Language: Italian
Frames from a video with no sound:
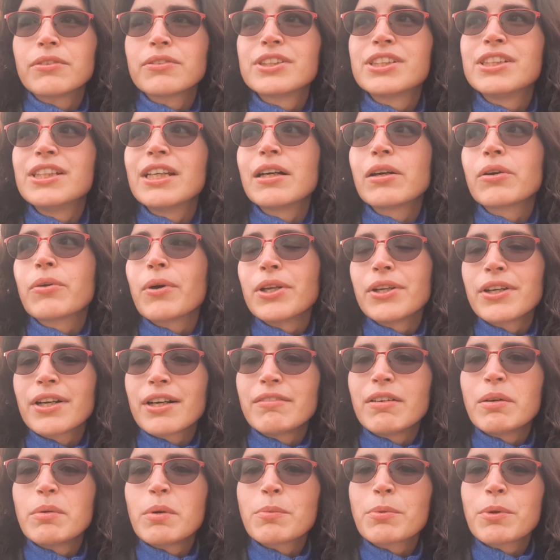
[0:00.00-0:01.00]
sia quando
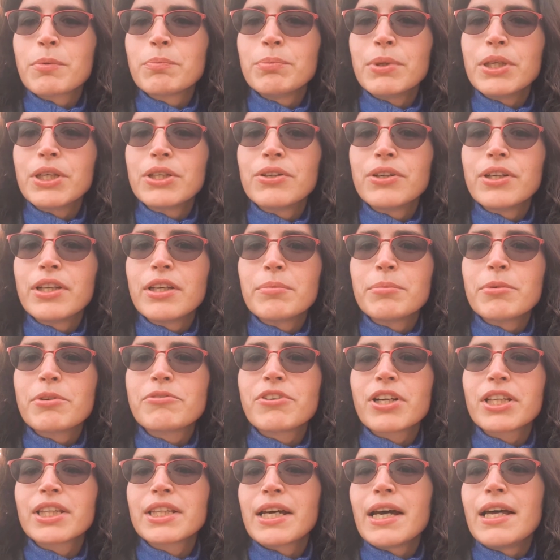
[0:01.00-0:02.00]
eravamo più piccoli io e mio
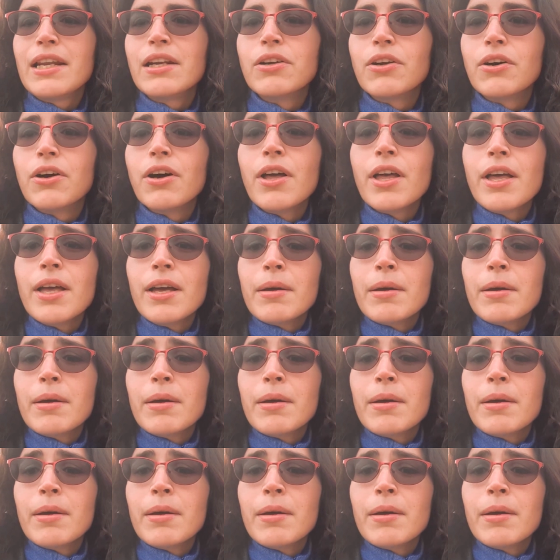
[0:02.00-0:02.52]
fratello,